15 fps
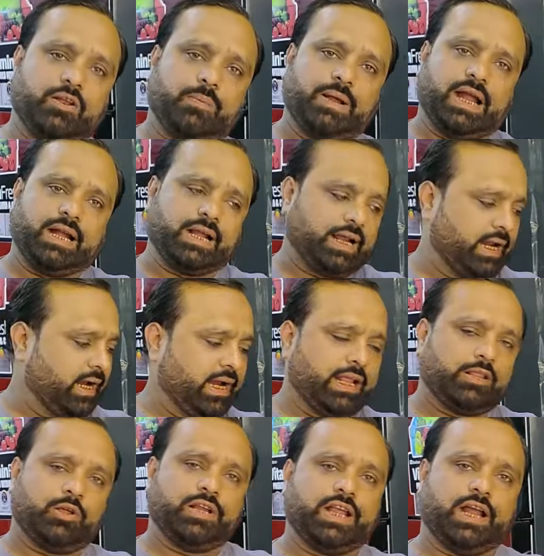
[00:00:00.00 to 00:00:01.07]
रुपये ऐड करेंगे
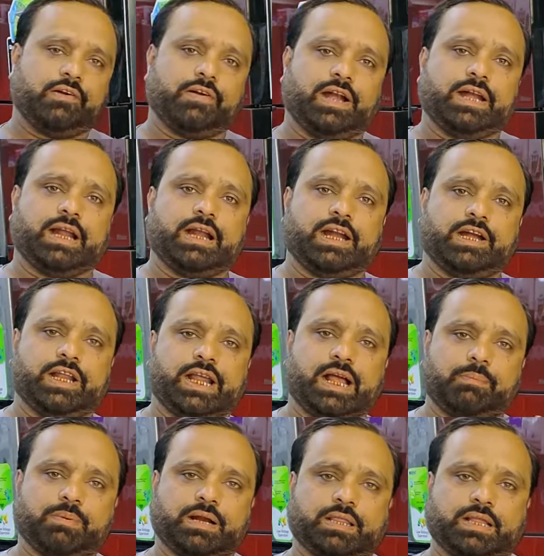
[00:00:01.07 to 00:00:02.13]
तो ये एंड्रॉइड एल e
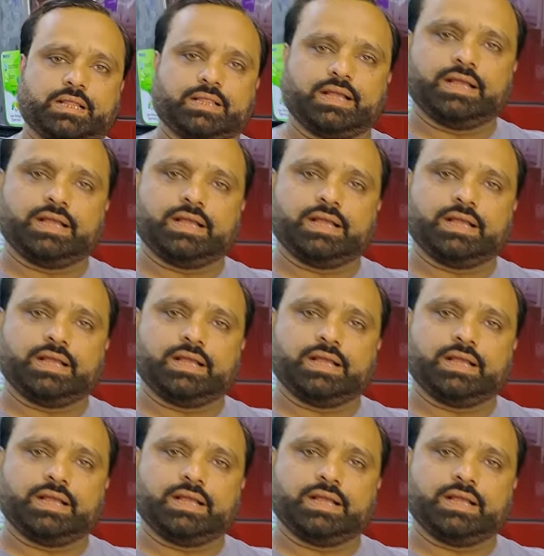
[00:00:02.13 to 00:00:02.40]
आप कर सकते